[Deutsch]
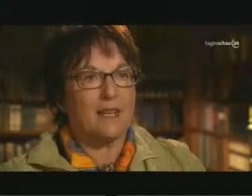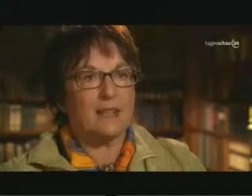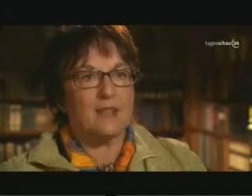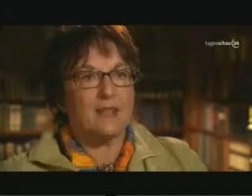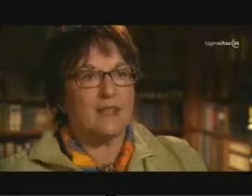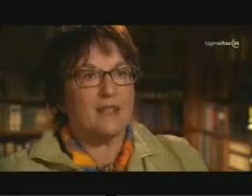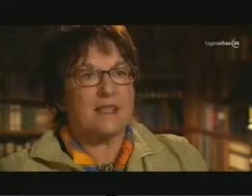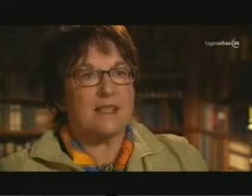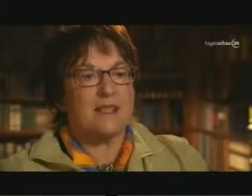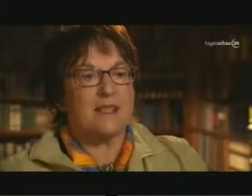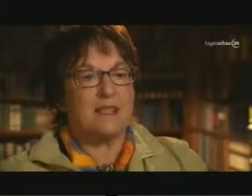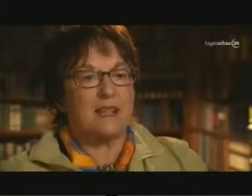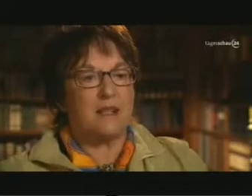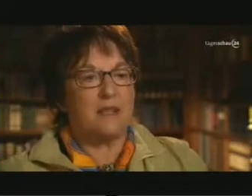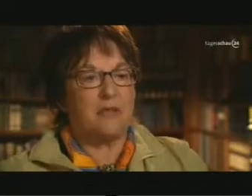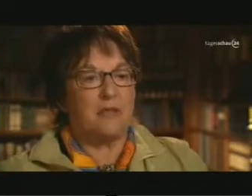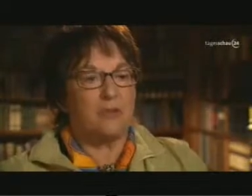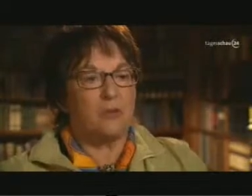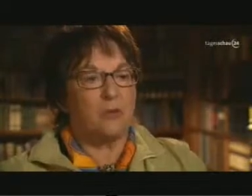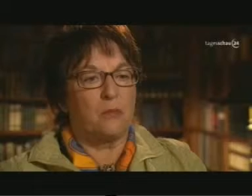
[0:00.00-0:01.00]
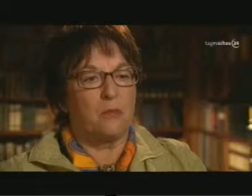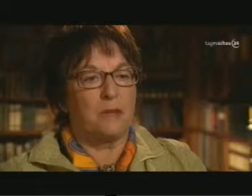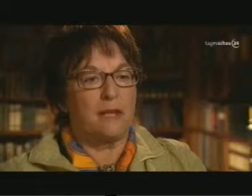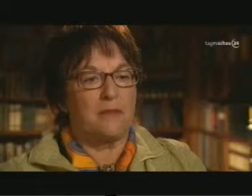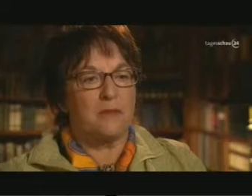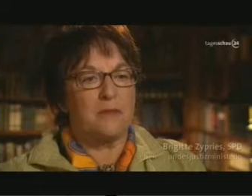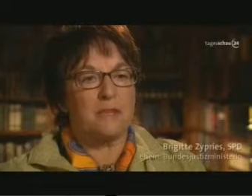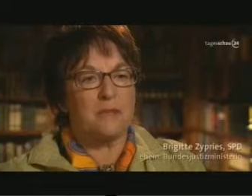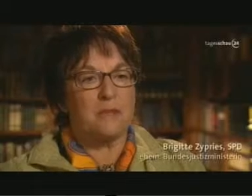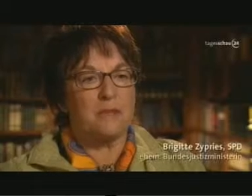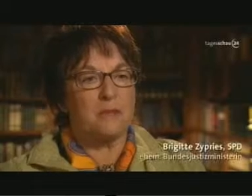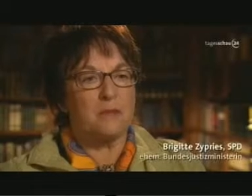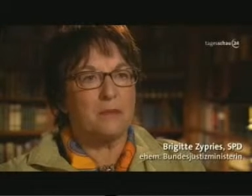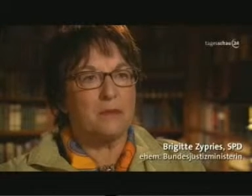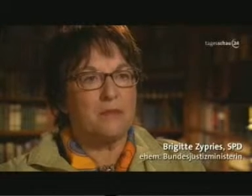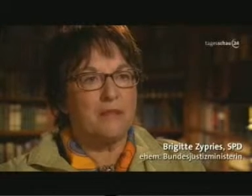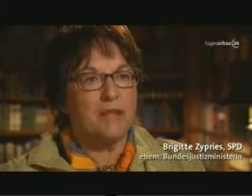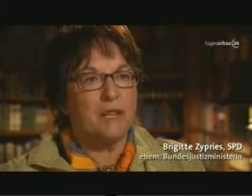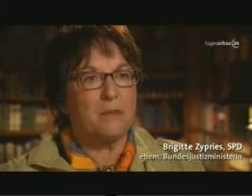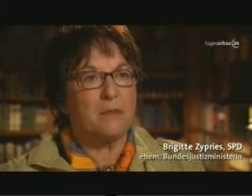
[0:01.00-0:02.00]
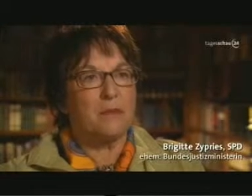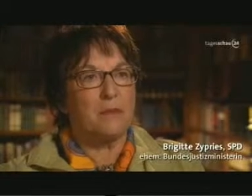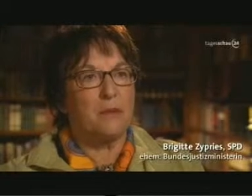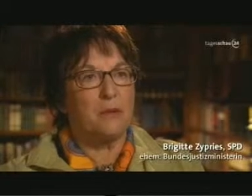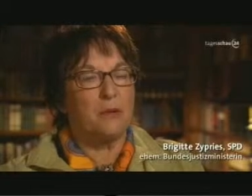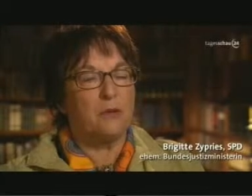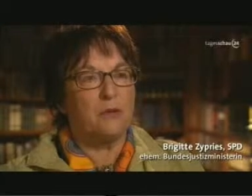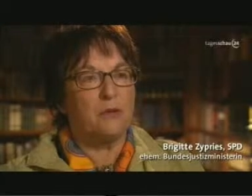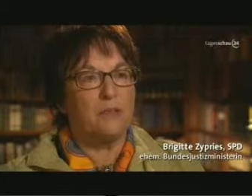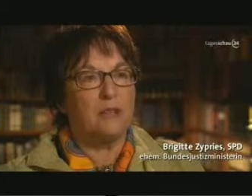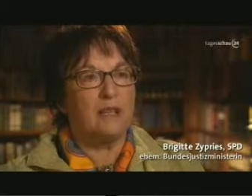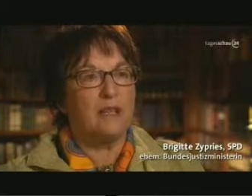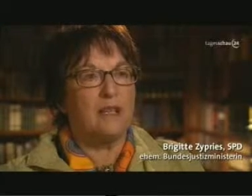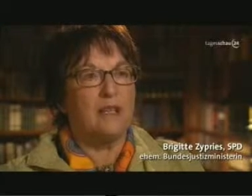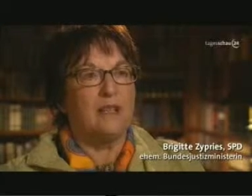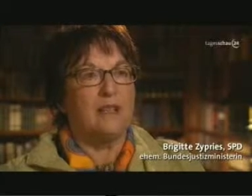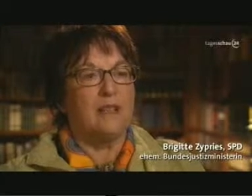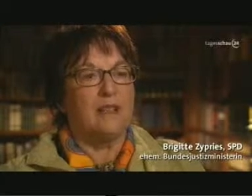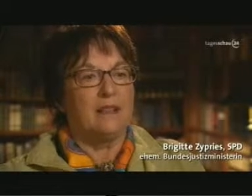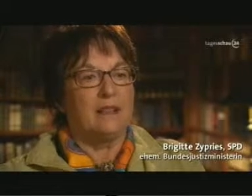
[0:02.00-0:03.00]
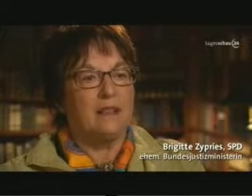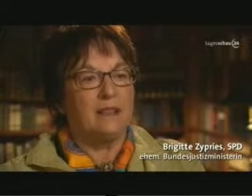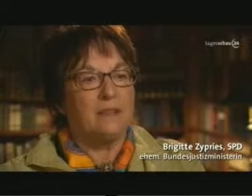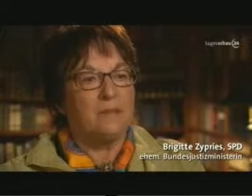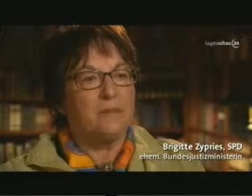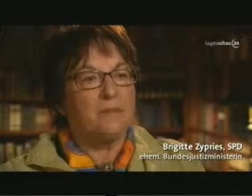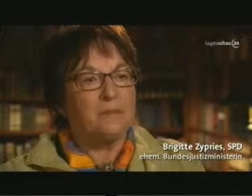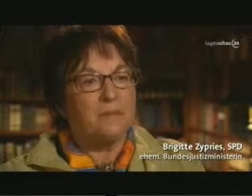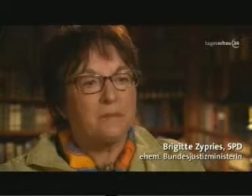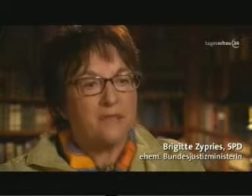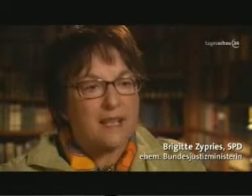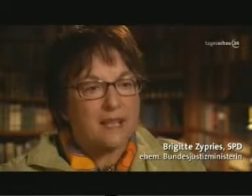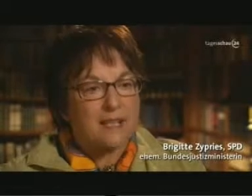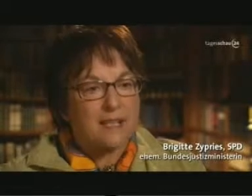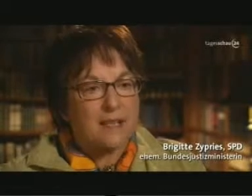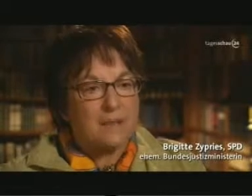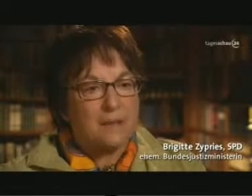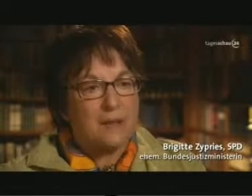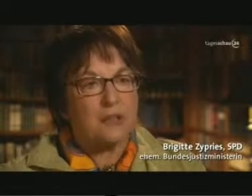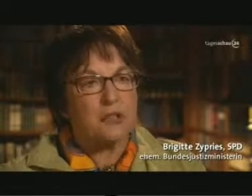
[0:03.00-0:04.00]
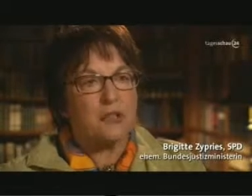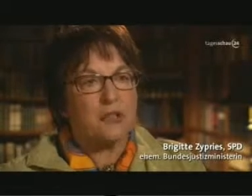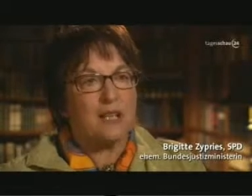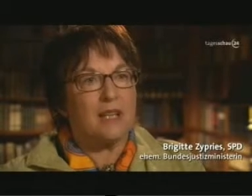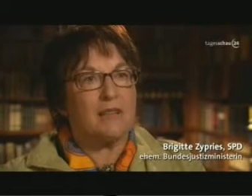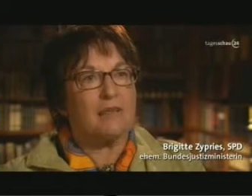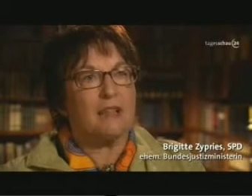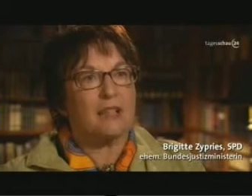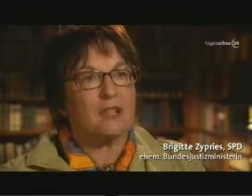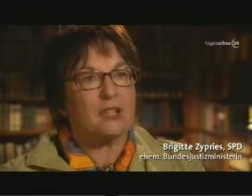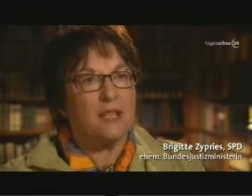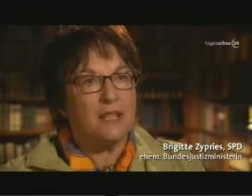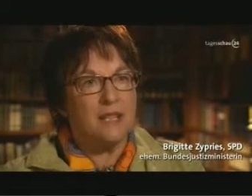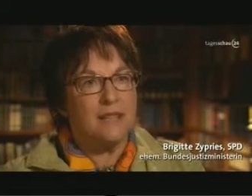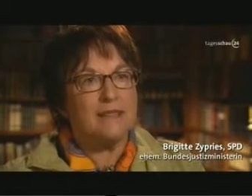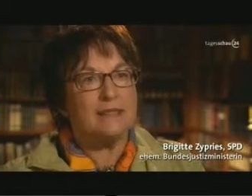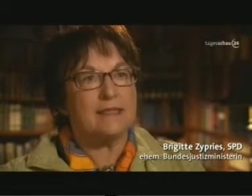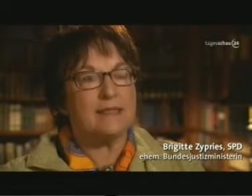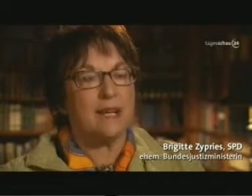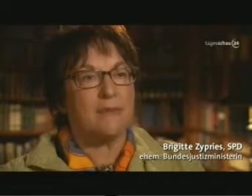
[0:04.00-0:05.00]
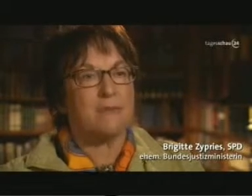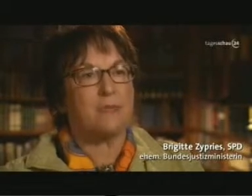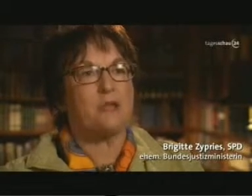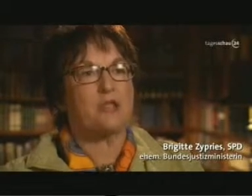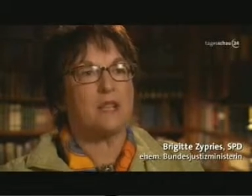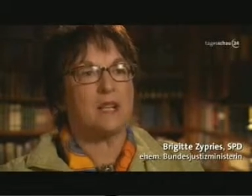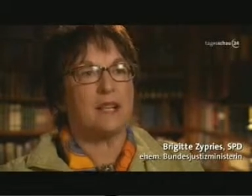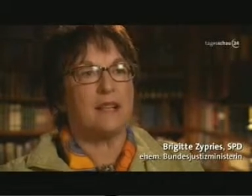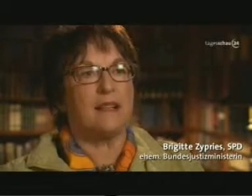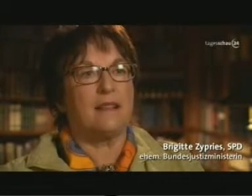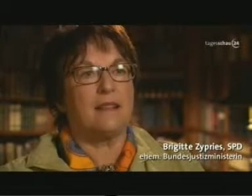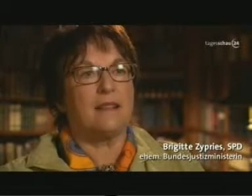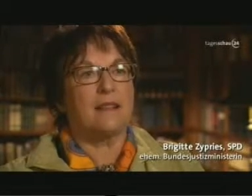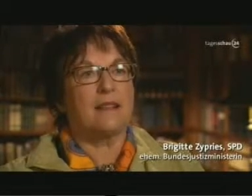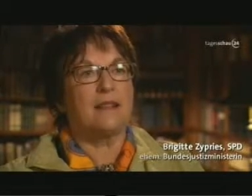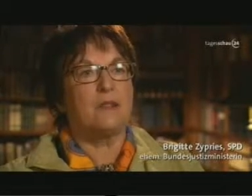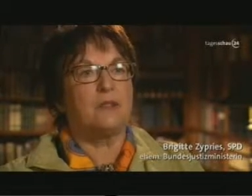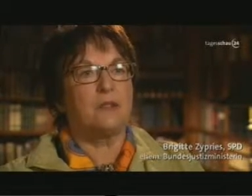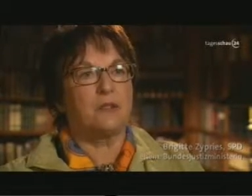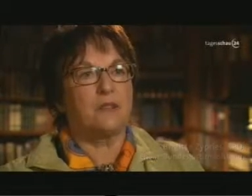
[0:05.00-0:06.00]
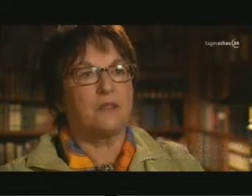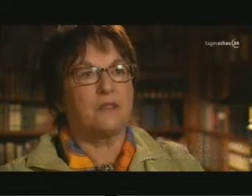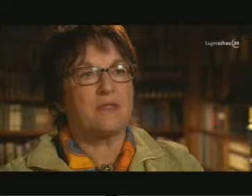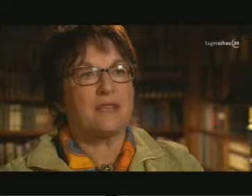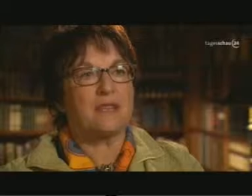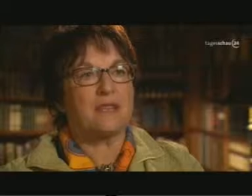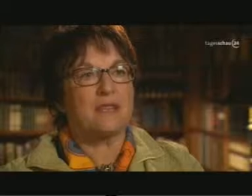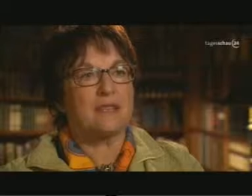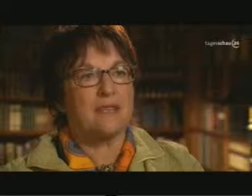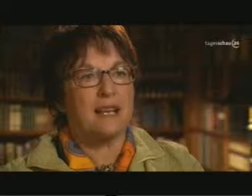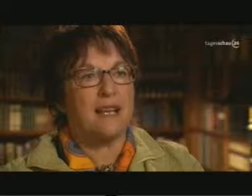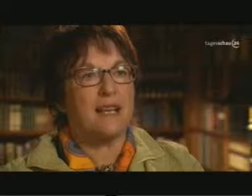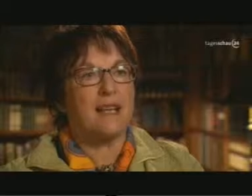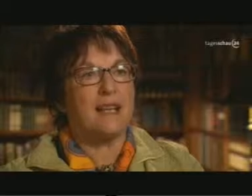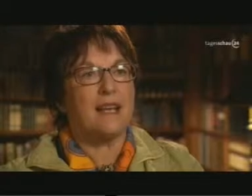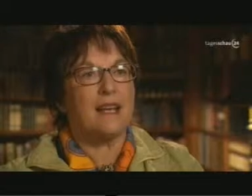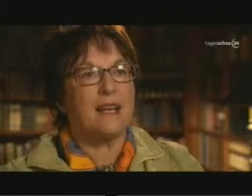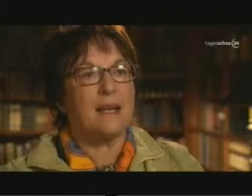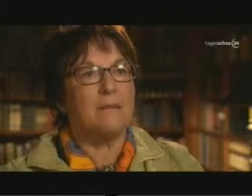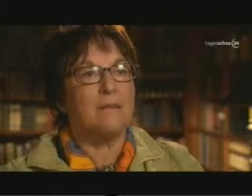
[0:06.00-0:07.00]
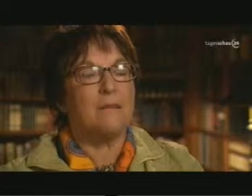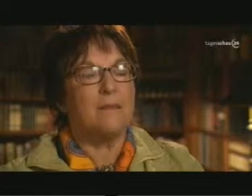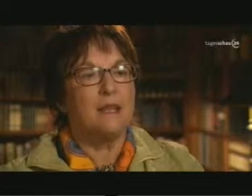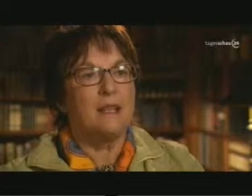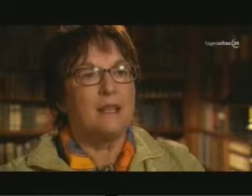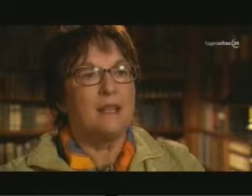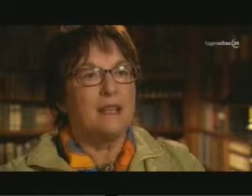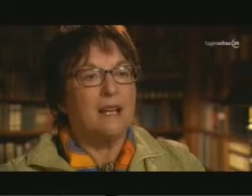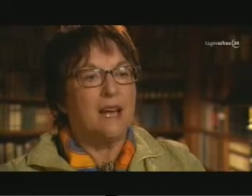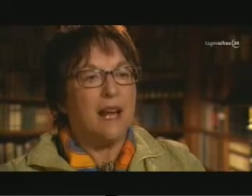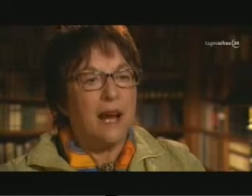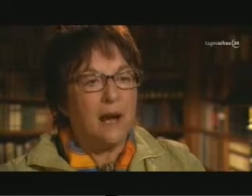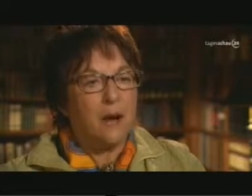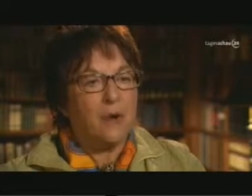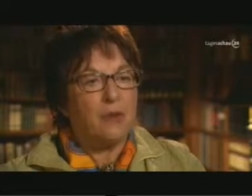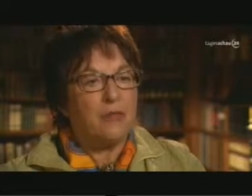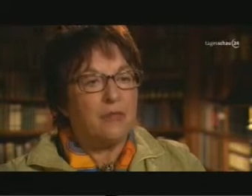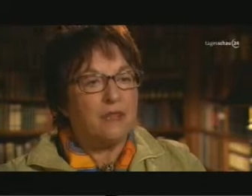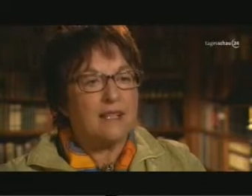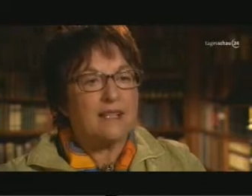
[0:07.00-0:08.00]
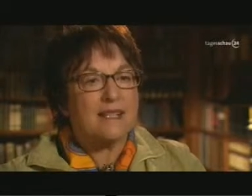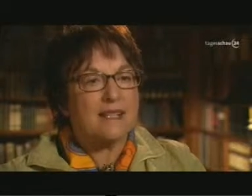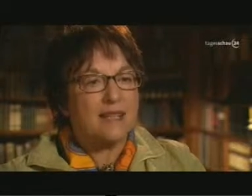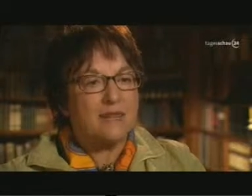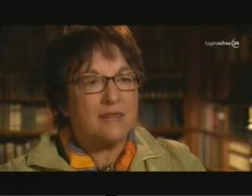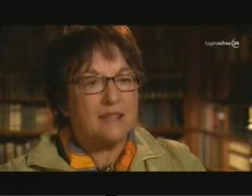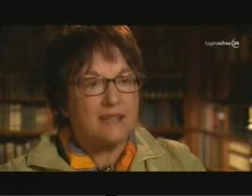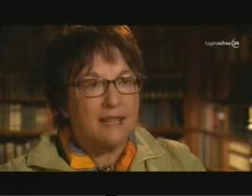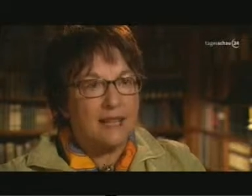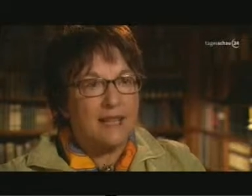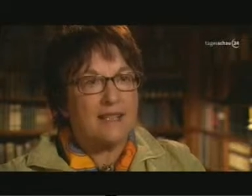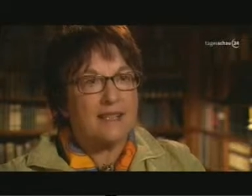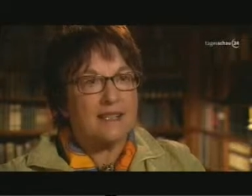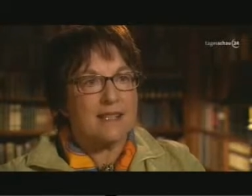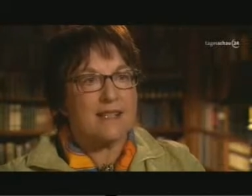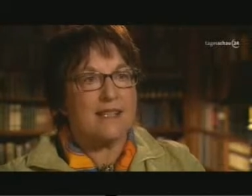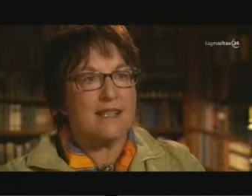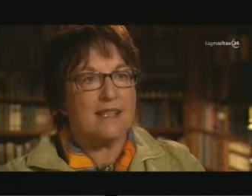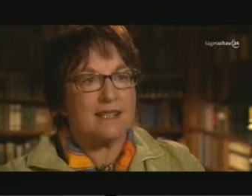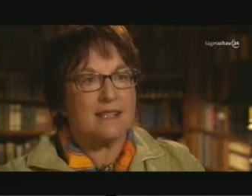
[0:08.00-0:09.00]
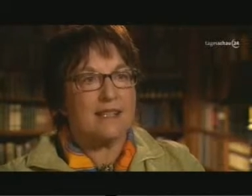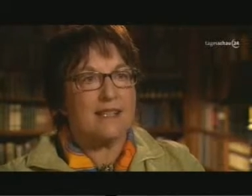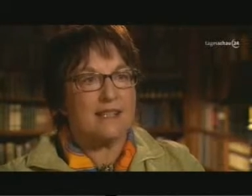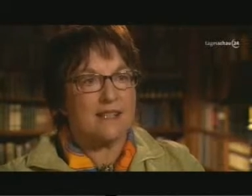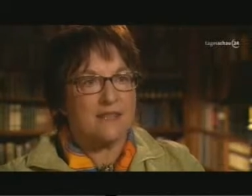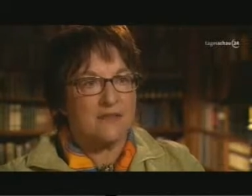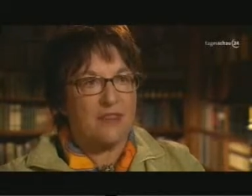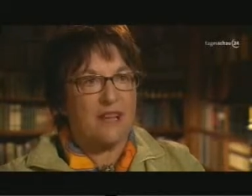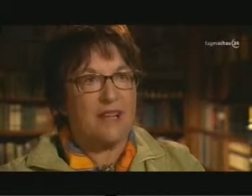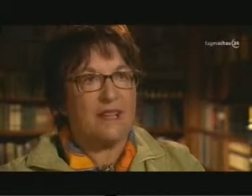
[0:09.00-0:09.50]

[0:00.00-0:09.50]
Also das ist ja ein Phänomen, was mich immer wieder verblüfft, ähm, dass die Menschen einfach schlicht abstreiten, dass sie irgendwas getan haben, auch wenn es evident ist, dass sie es